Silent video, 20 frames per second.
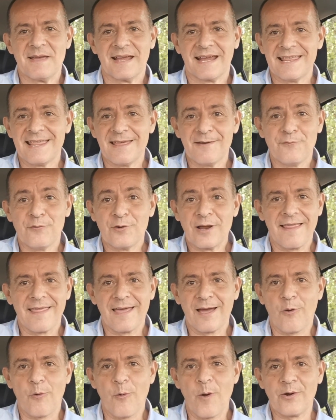me quedé
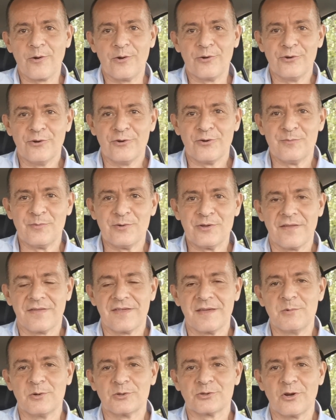fuera de juego, ¿no? Como
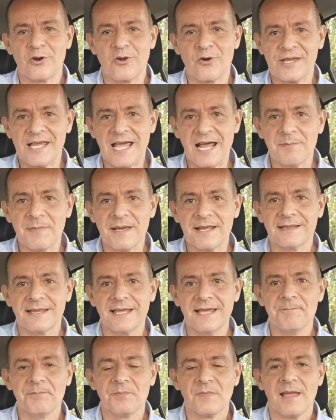decimos
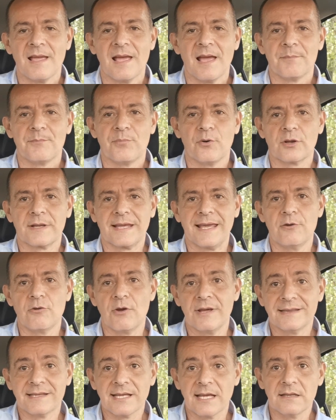coloquialmente, porque
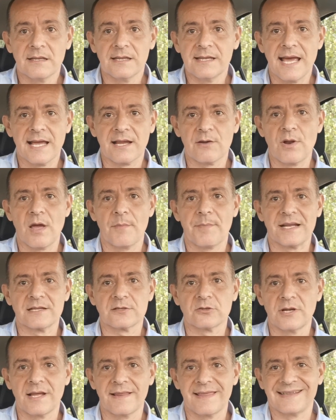no entendía que una
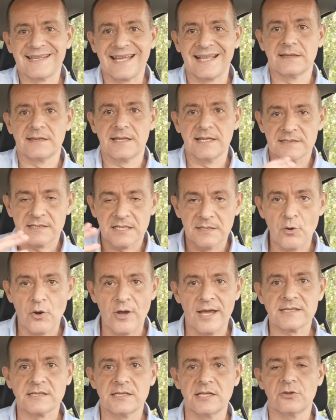persona de
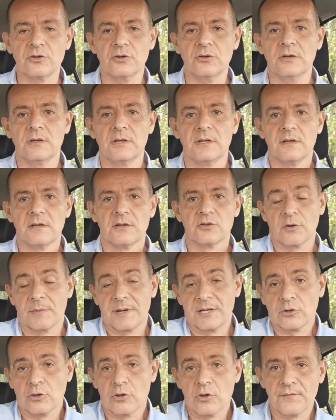tantísimo éxito,
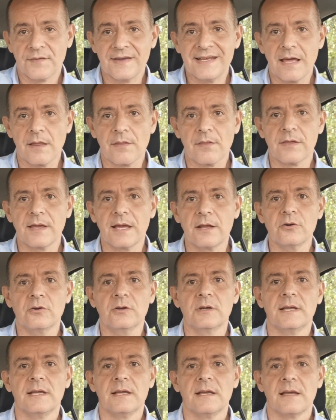sobre todo
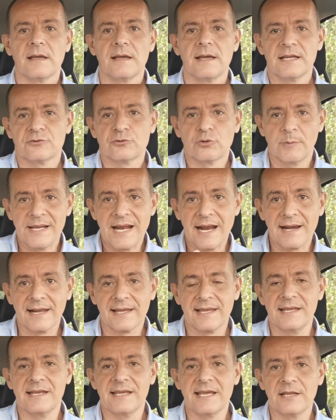financiero, estuviera
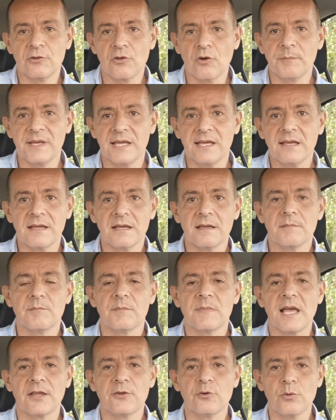requiriendo mi,
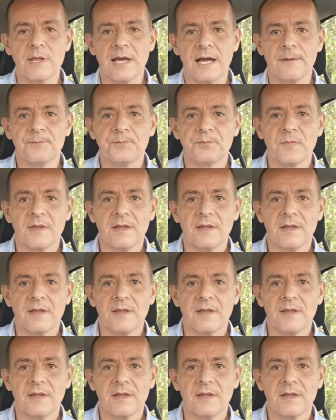mi ayuda.